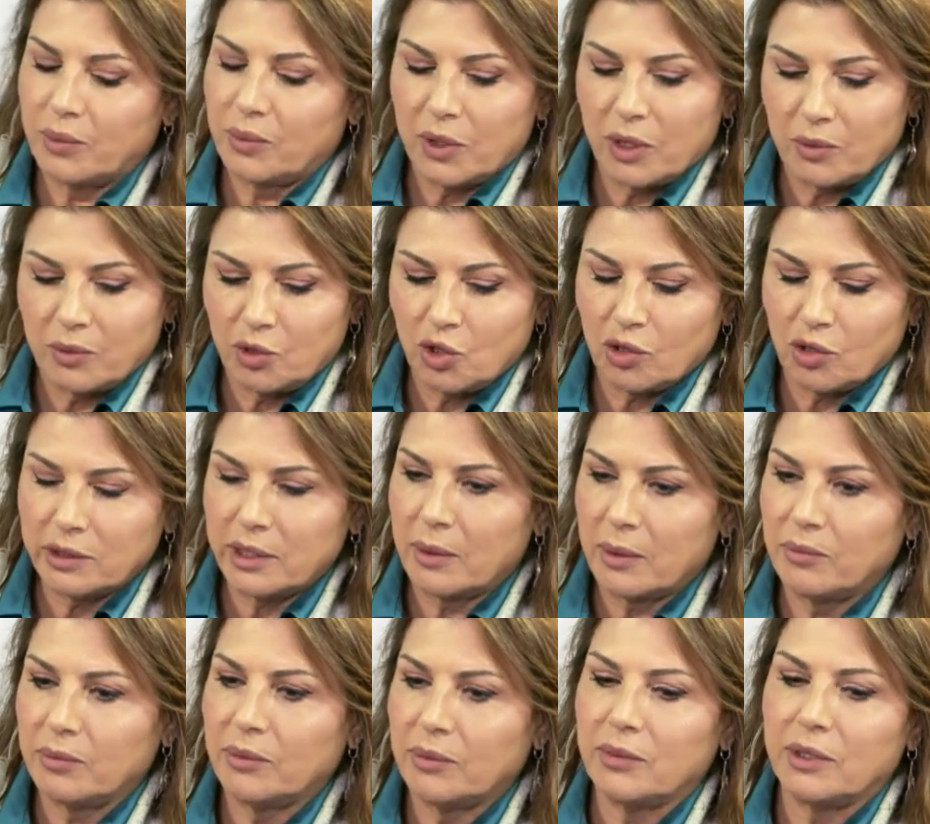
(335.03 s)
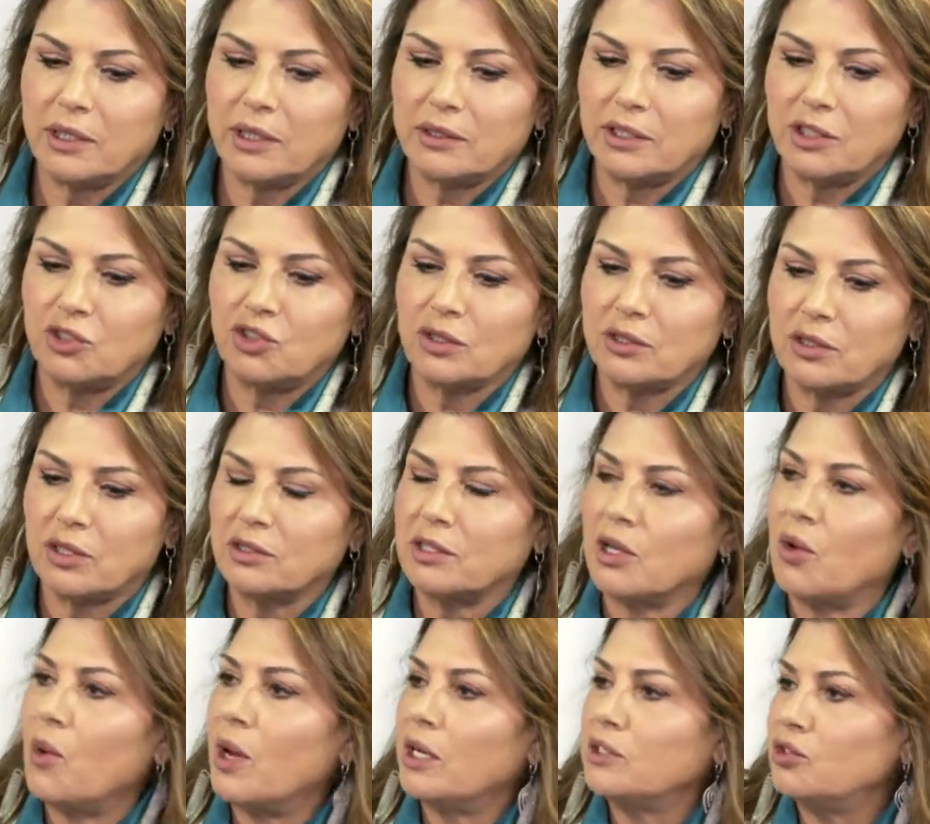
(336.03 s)
يعدم نتيجة
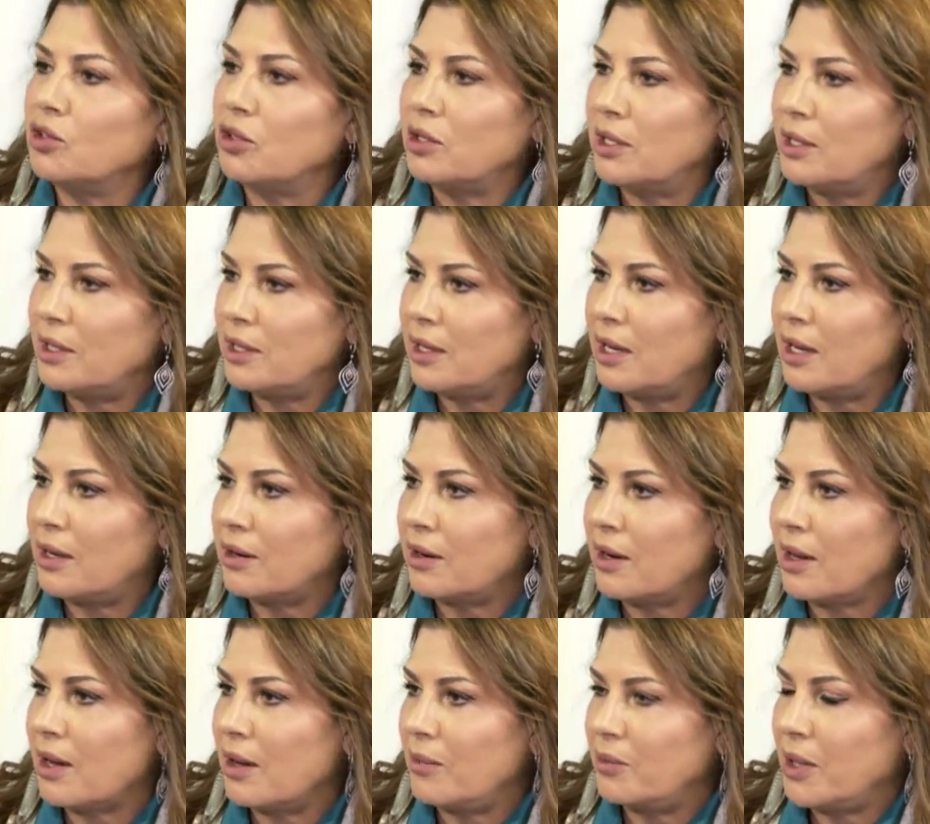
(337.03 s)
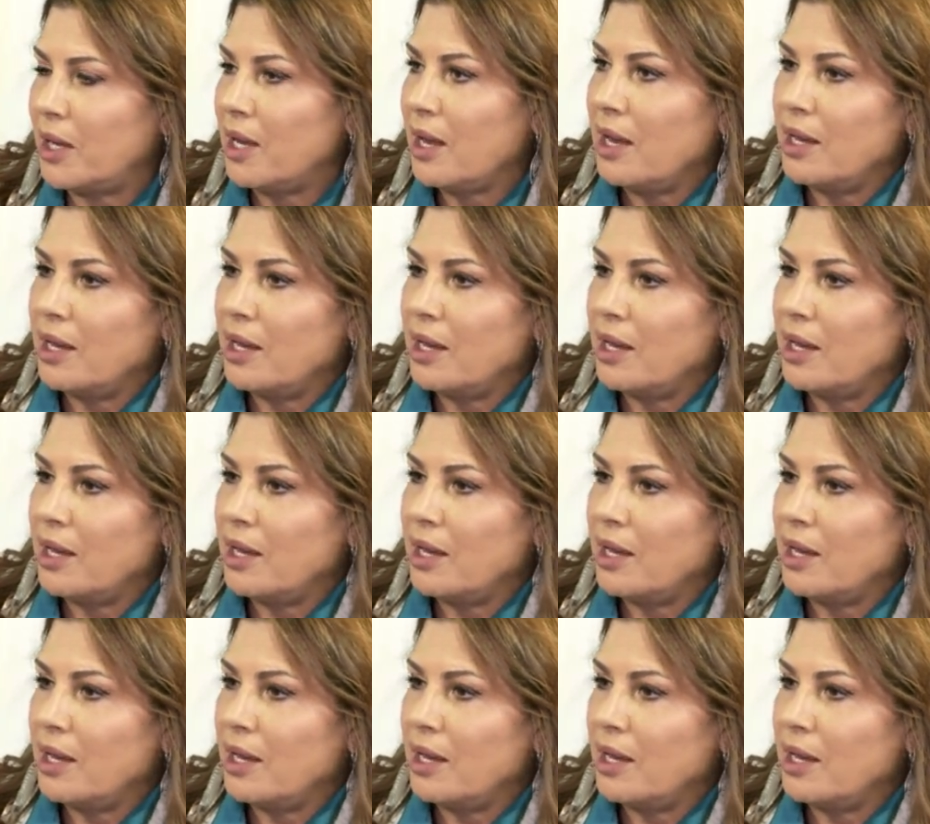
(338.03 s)
التواصل الرقمي